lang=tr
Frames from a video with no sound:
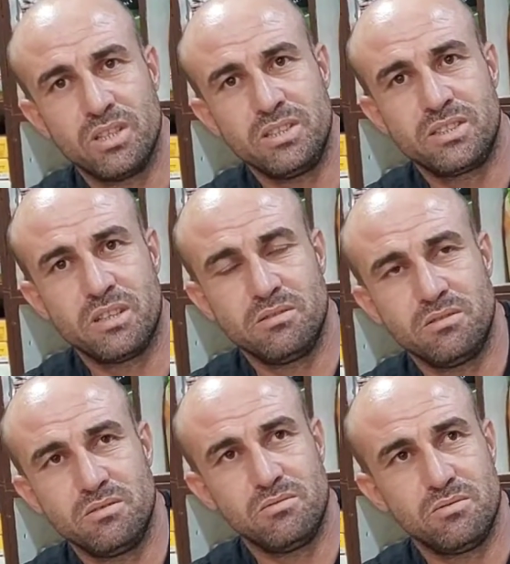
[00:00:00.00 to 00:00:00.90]
Dolayı işte
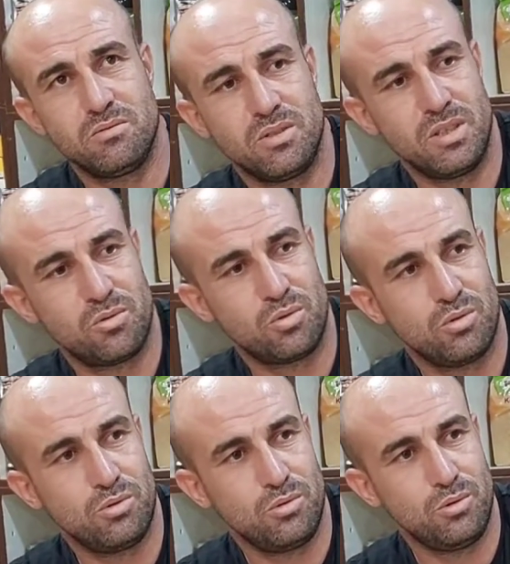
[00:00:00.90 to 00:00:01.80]
e, şu
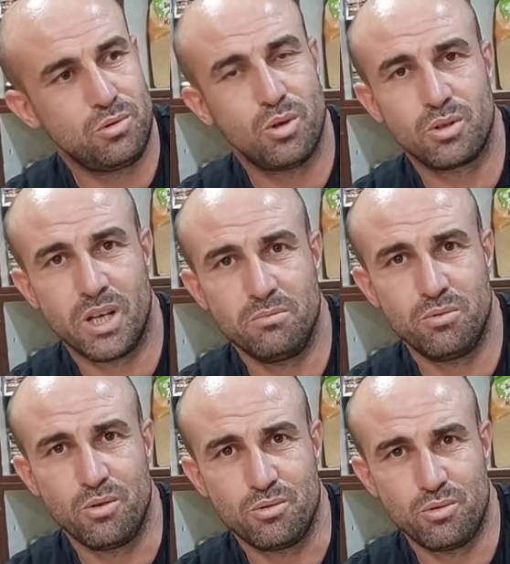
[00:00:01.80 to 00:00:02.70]
3-4 ay
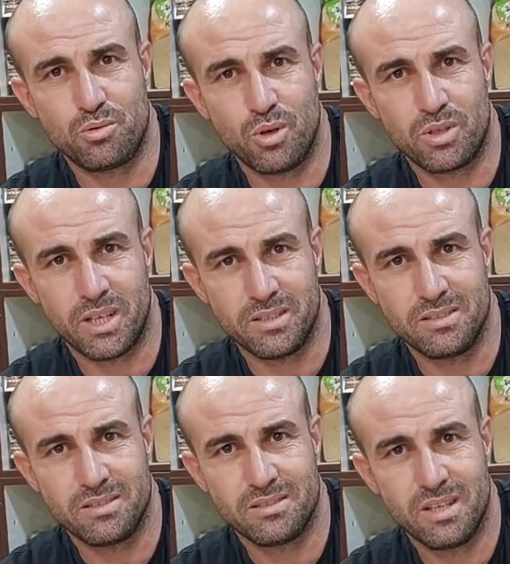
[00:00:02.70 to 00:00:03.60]
boyu 3-4
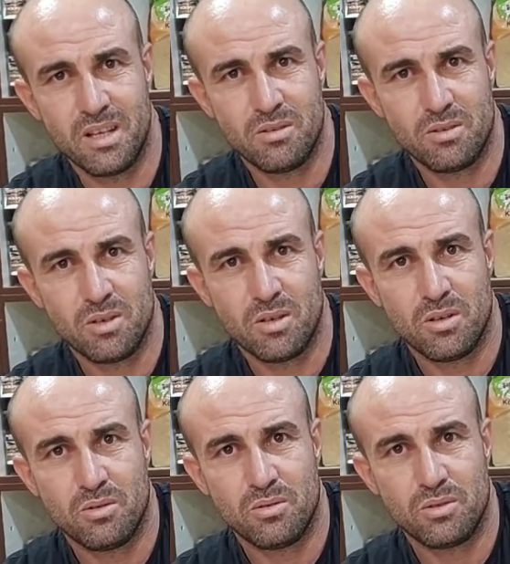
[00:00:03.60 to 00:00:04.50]
aydır
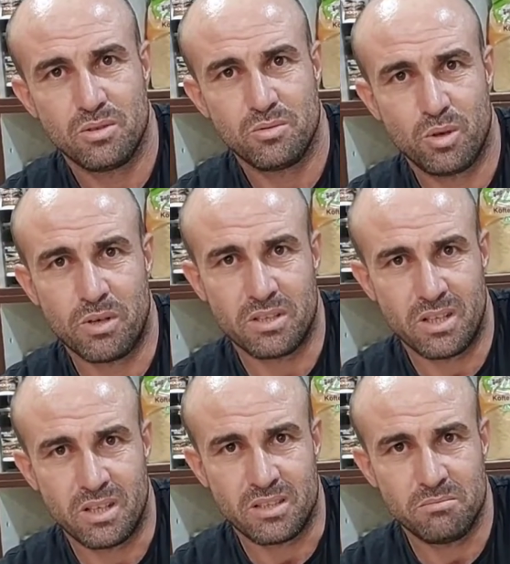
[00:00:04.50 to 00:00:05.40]

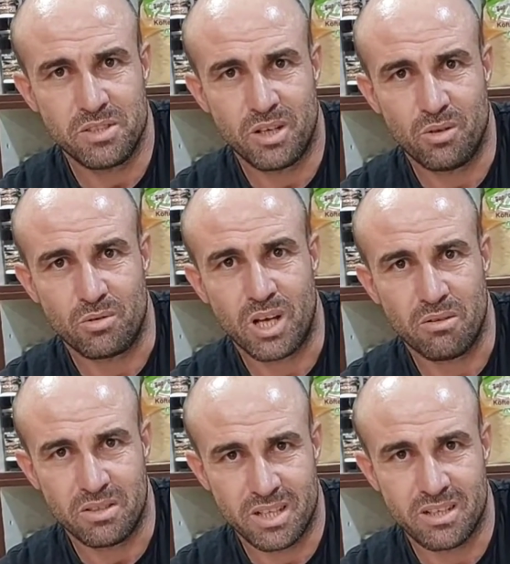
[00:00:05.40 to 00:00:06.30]
köpeklere karşı bir şey oldu.
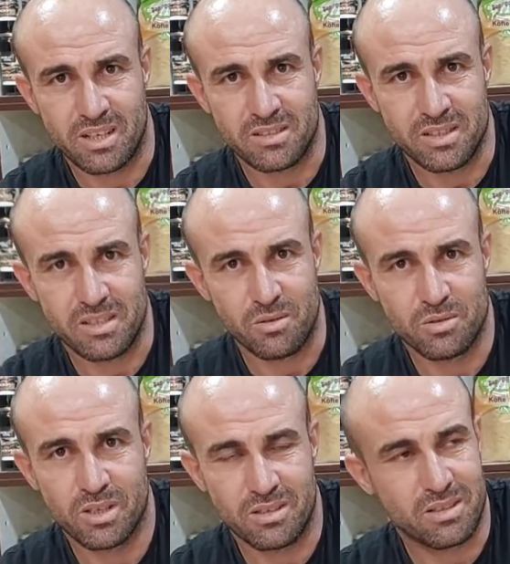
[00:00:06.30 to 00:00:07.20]
Hayvanlara karşı yani
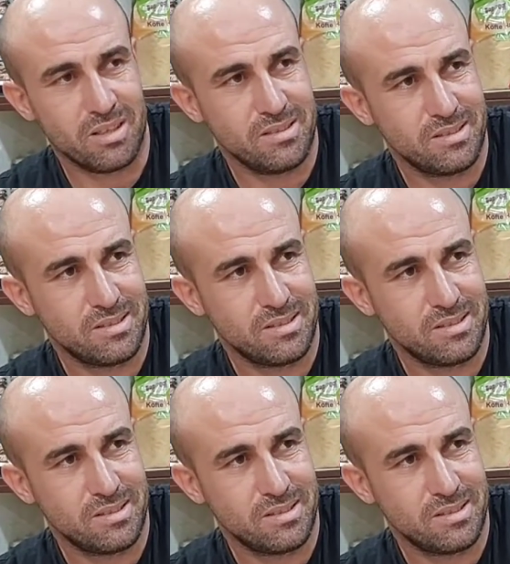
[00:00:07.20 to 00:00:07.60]
özellikle.